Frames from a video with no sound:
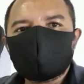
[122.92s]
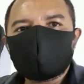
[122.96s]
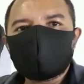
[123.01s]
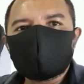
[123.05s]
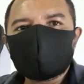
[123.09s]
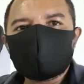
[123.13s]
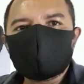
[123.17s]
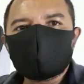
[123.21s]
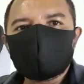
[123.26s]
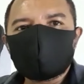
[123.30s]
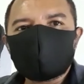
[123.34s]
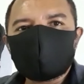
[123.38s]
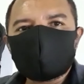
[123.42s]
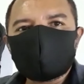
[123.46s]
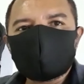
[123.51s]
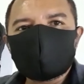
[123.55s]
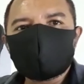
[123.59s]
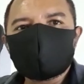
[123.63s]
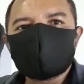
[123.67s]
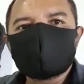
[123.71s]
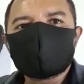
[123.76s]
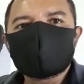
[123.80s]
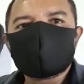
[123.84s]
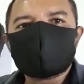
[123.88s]

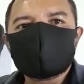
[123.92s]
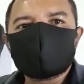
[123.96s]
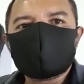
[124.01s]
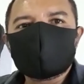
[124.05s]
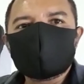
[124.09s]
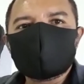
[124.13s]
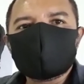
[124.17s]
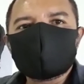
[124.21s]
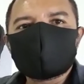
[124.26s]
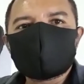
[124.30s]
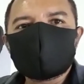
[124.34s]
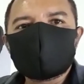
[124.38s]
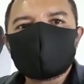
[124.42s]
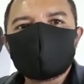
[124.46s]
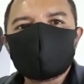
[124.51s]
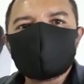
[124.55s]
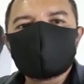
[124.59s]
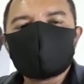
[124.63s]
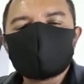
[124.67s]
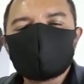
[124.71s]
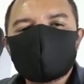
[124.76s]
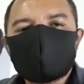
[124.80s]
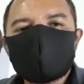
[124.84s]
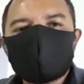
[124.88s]
é,
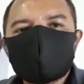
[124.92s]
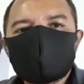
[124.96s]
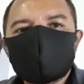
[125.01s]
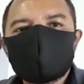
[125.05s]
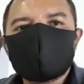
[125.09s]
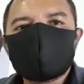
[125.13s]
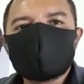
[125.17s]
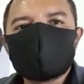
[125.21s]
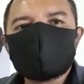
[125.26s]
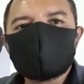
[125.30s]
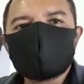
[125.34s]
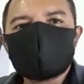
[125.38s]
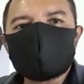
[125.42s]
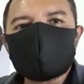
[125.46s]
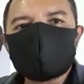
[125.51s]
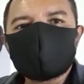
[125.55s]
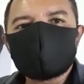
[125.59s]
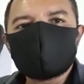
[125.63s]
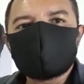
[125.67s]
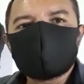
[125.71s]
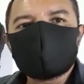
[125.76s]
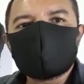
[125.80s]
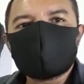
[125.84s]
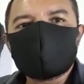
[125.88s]
e
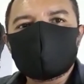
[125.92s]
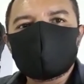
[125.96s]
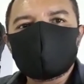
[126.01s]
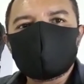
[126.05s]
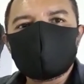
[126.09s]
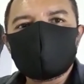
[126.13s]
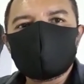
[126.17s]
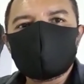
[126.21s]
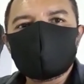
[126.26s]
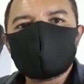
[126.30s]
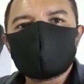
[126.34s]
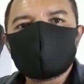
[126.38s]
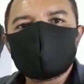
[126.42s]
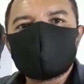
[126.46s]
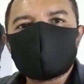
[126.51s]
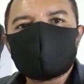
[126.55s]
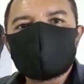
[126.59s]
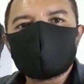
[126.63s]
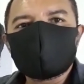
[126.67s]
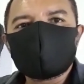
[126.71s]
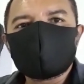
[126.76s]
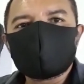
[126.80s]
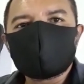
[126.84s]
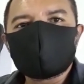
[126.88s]
faz
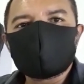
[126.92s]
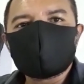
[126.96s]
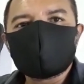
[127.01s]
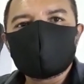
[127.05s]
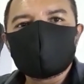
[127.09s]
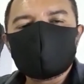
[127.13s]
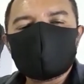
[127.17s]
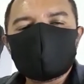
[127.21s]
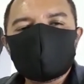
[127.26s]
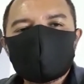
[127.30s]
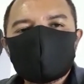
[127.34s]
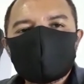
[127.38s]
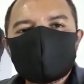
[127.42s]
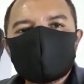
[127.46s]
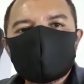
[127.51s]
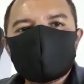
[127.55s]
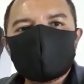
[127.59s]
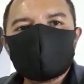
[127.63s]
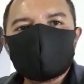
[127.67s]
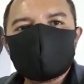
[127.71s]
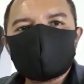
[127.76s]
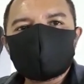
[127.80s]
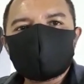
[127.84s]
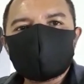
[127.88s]
30
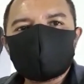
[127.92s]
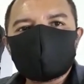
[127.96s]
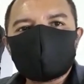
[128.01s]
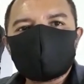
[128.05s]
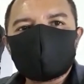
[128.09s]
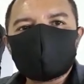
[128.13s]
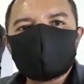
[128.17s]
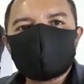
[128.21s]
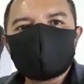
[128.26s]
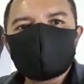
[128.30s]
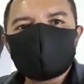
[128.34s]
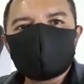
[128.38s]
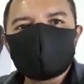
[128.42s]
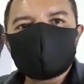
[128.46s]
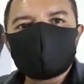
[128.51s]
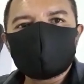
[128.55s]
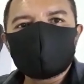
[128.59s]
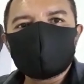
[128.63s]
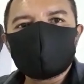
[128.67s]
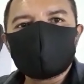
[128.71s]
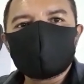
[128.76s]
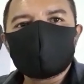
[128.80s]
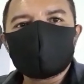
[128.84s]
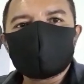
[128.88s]
minutos de, de voo